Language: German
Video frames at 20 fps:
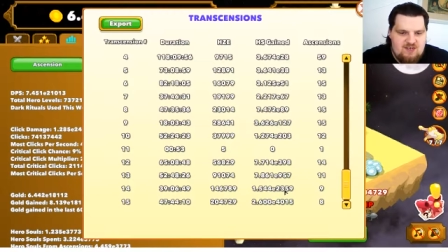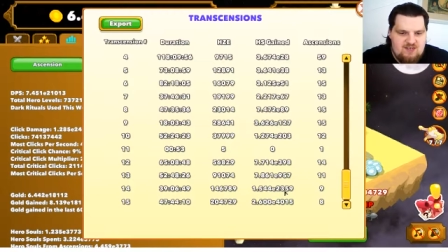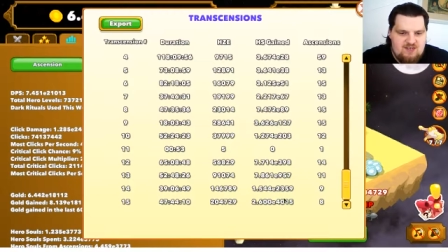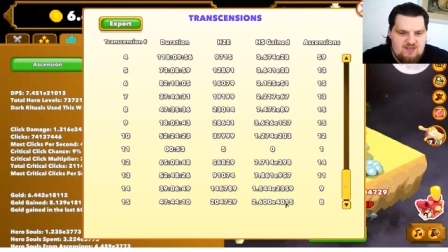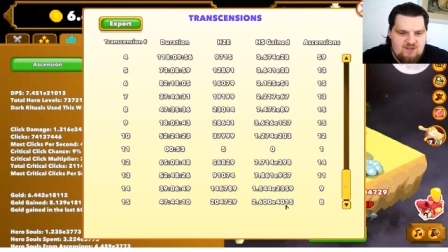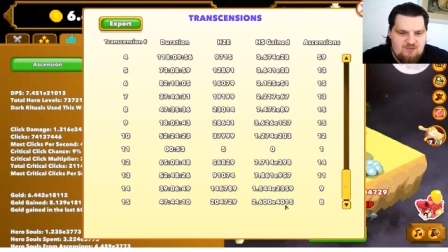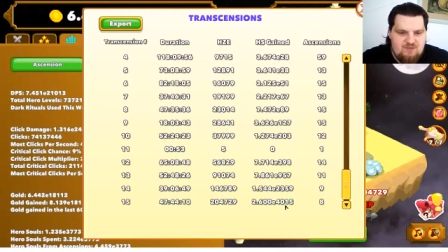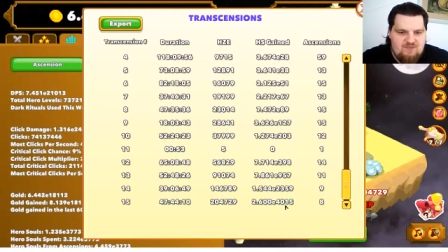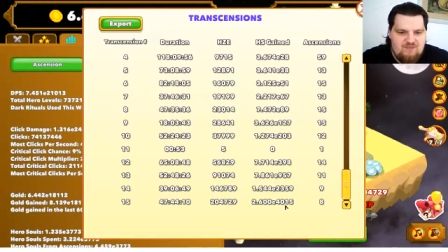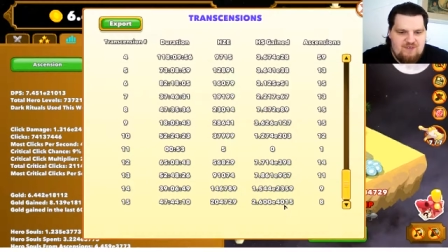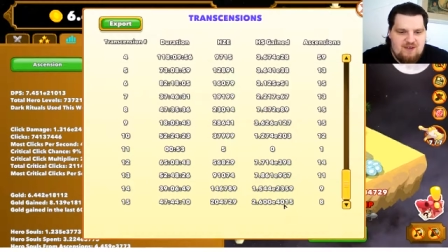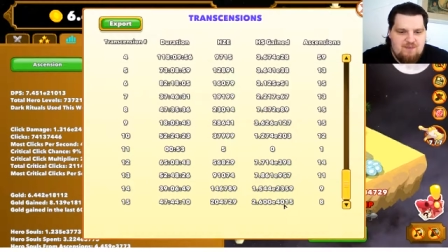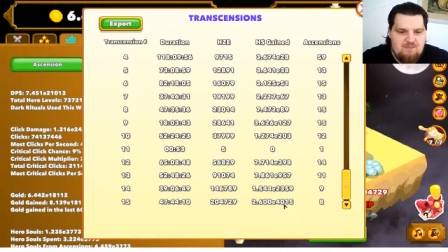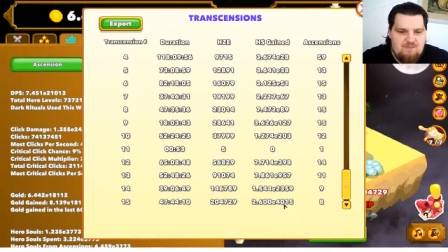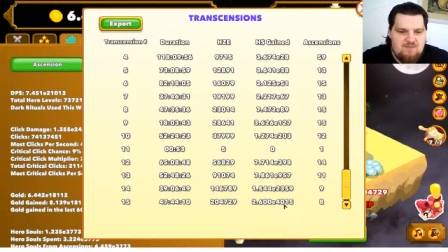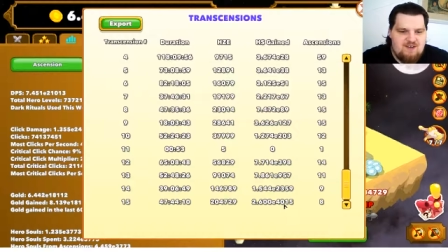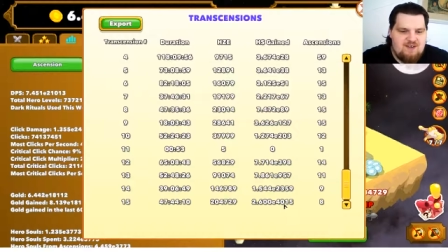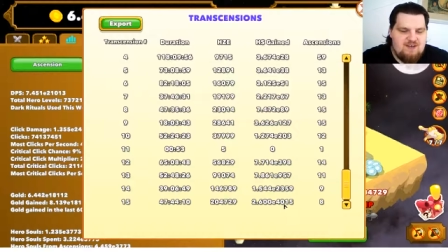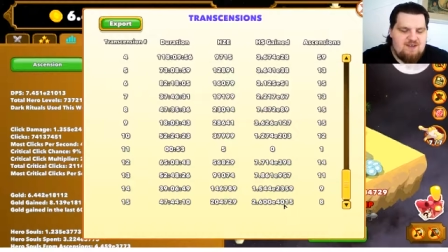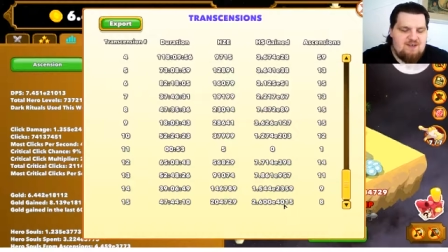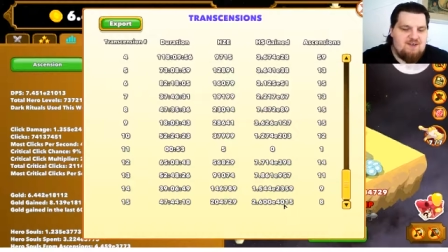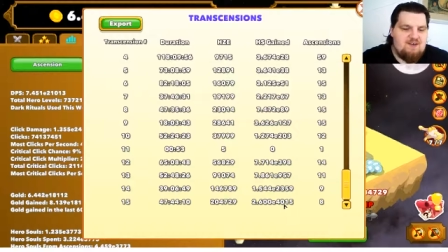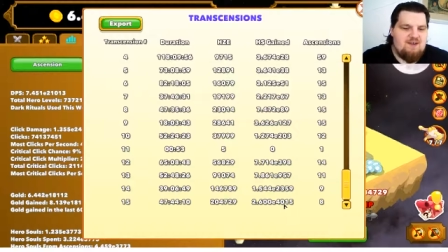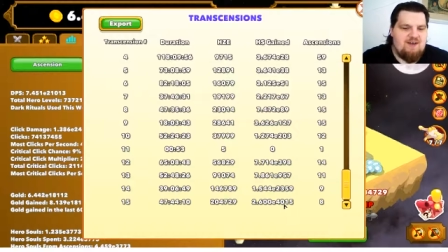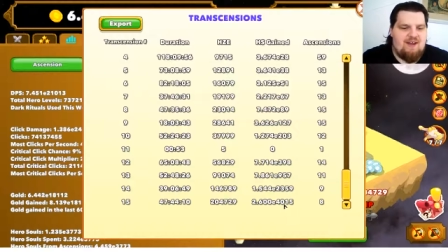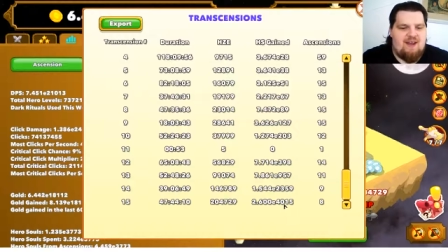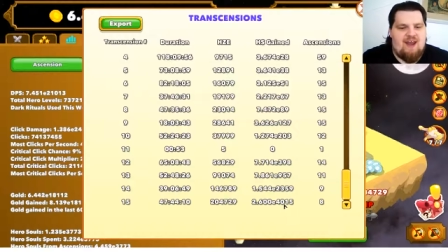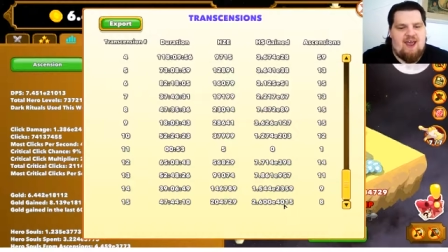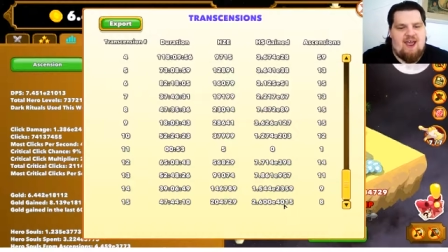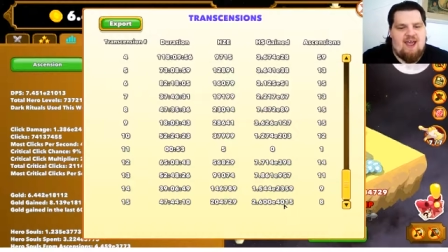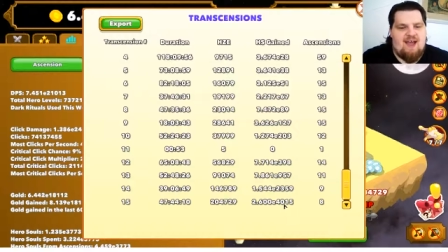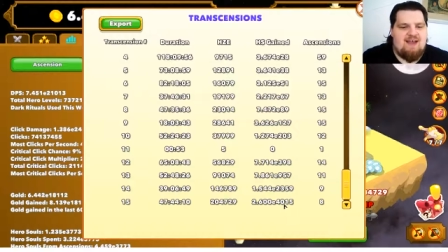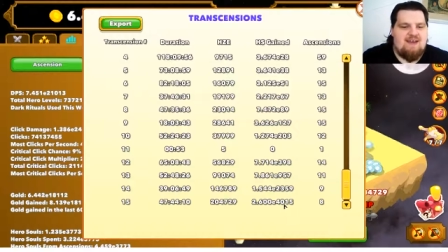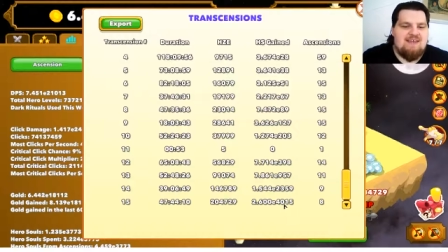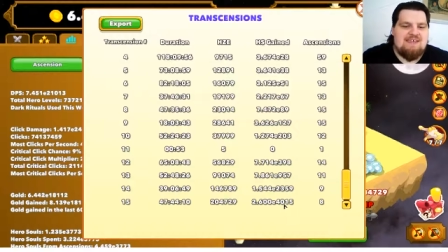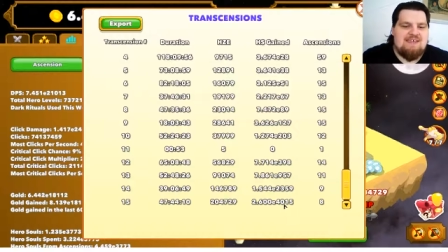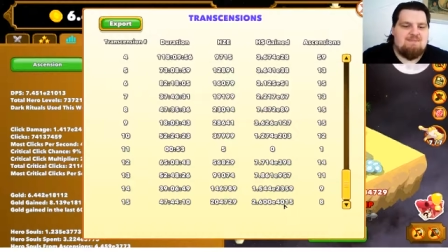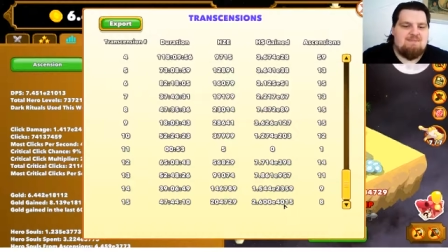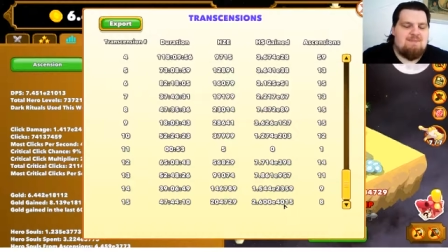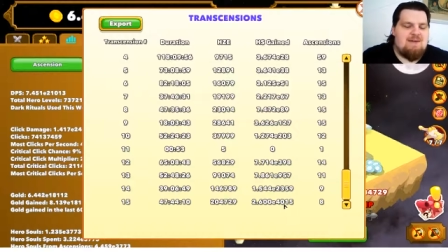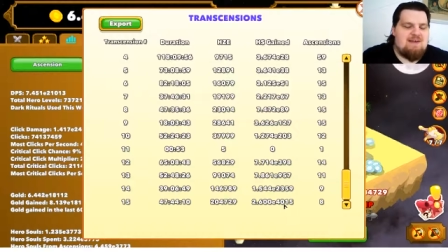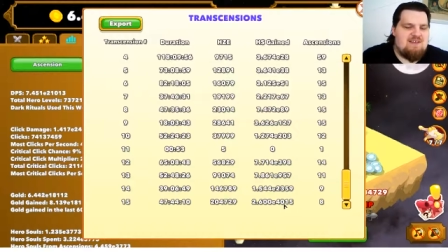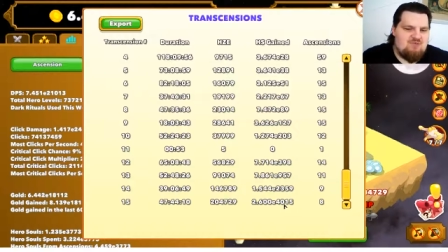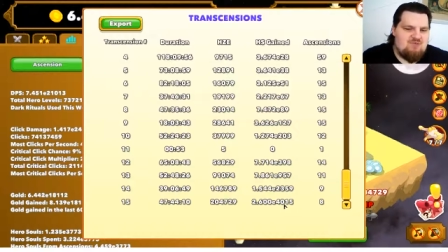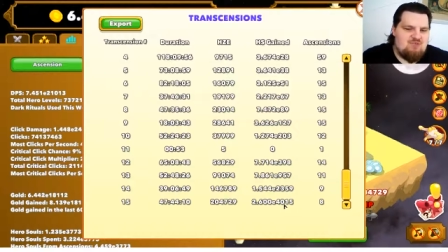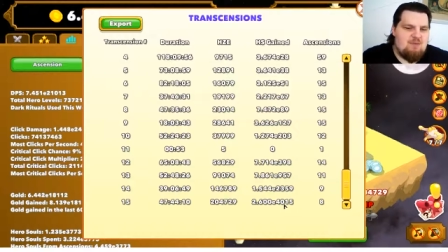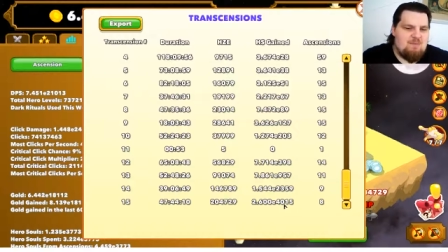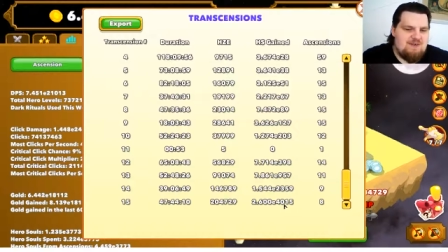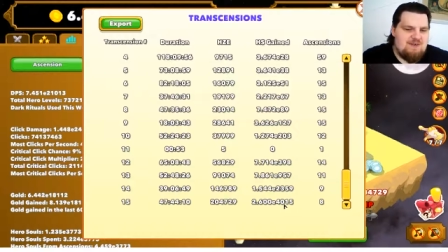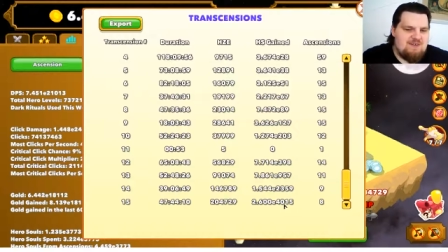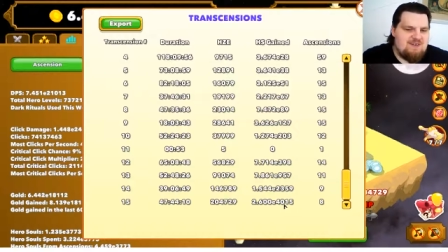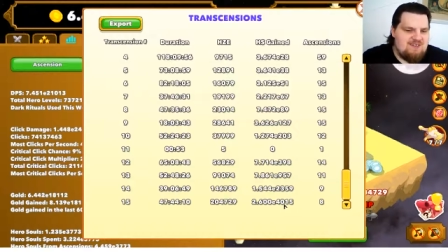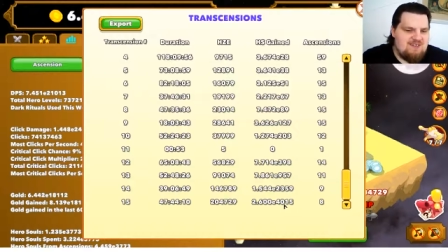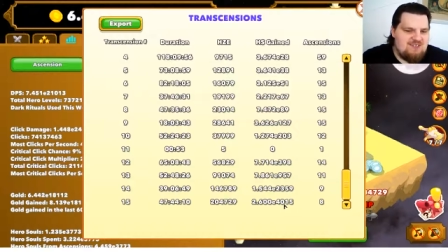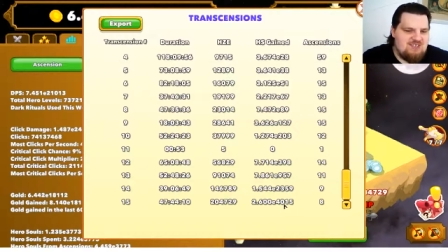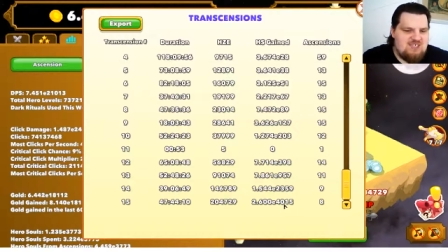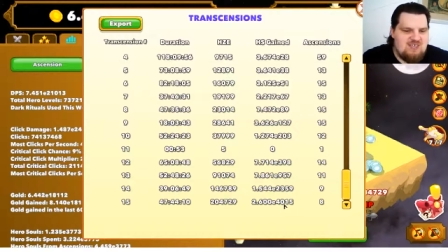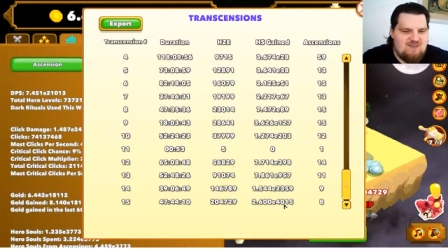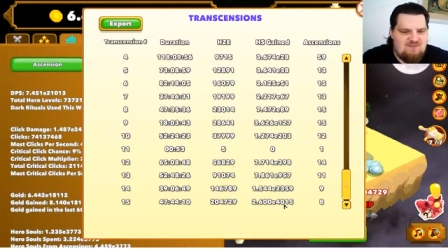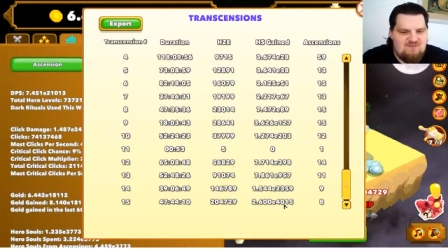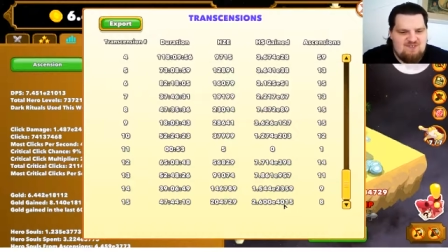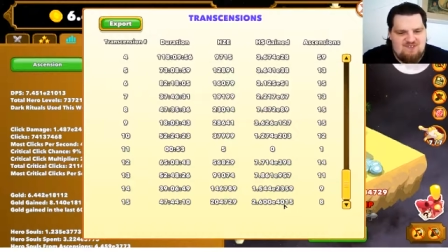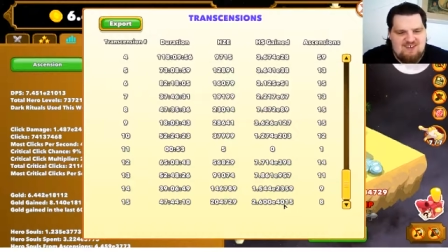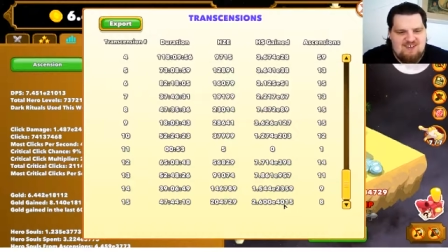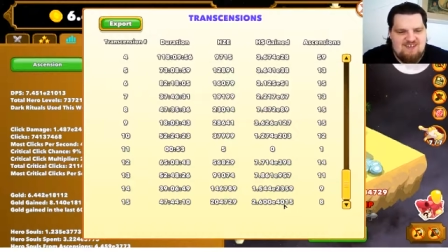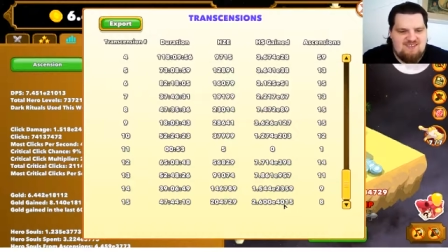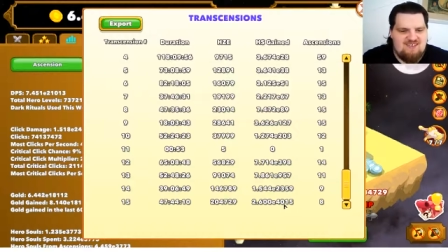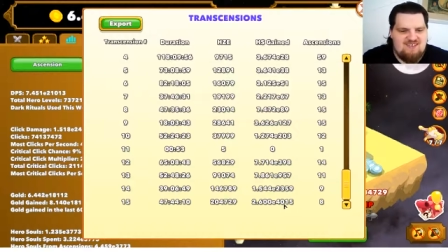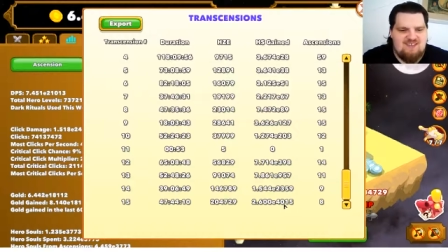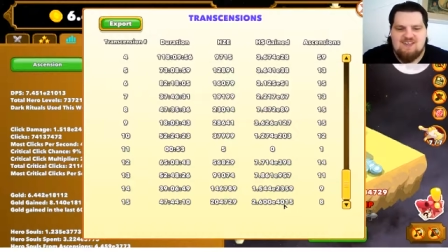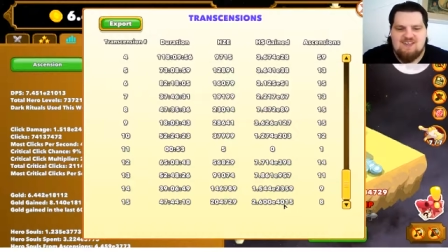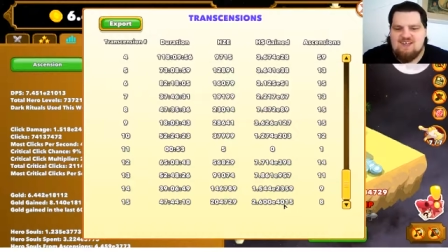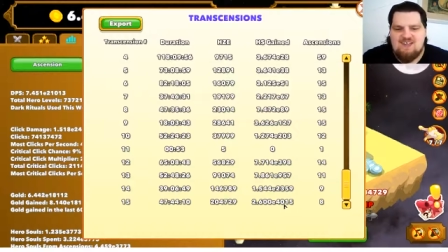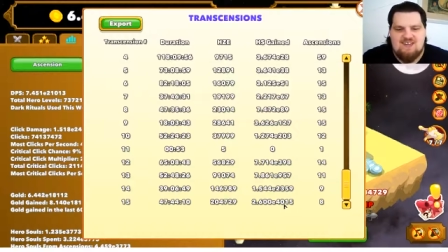Also, wir haben naja, nicht mal das Doppelte geschafft quasi.